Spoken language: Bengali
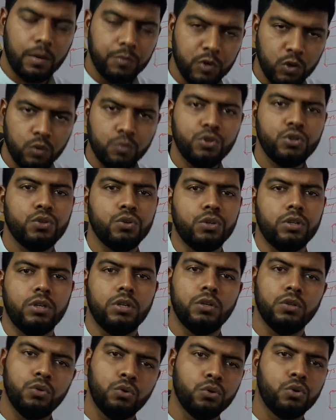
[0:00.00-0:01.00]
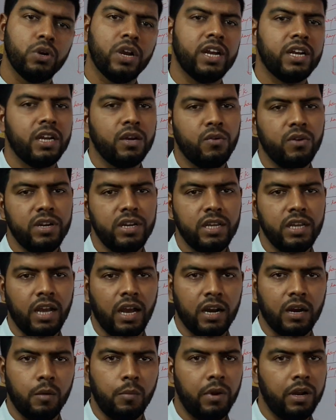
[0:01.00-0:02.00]
আপনি অবশ্যই দুটো ক্যাটাগরি
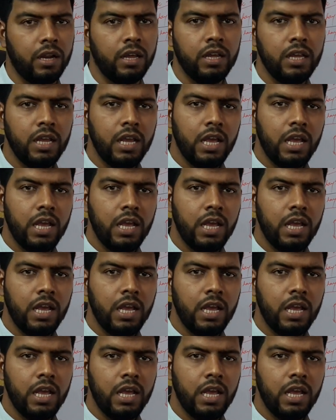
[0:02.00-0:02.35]
নিয়ে আঁকাবেন